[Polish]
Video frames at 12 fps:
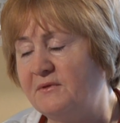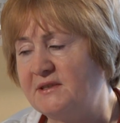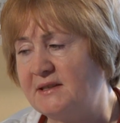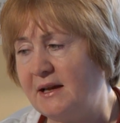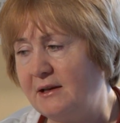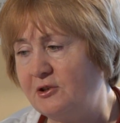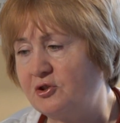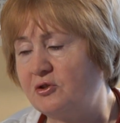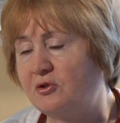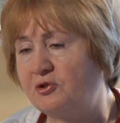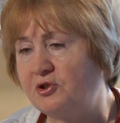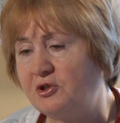w
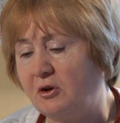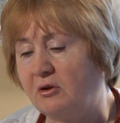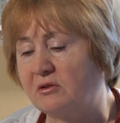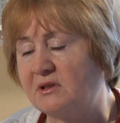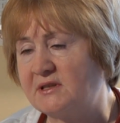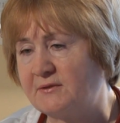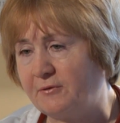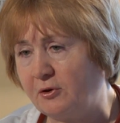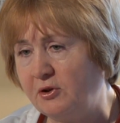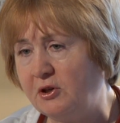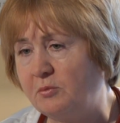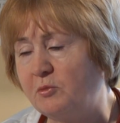zależności od
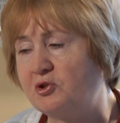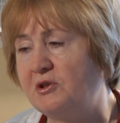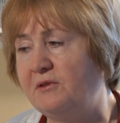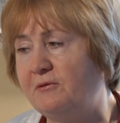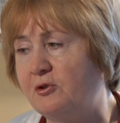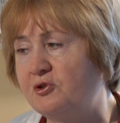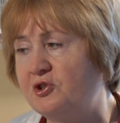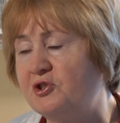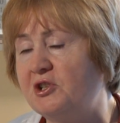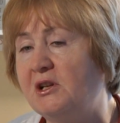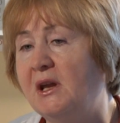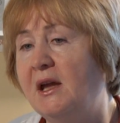swoich
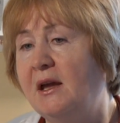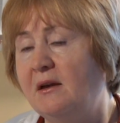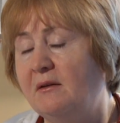możliwości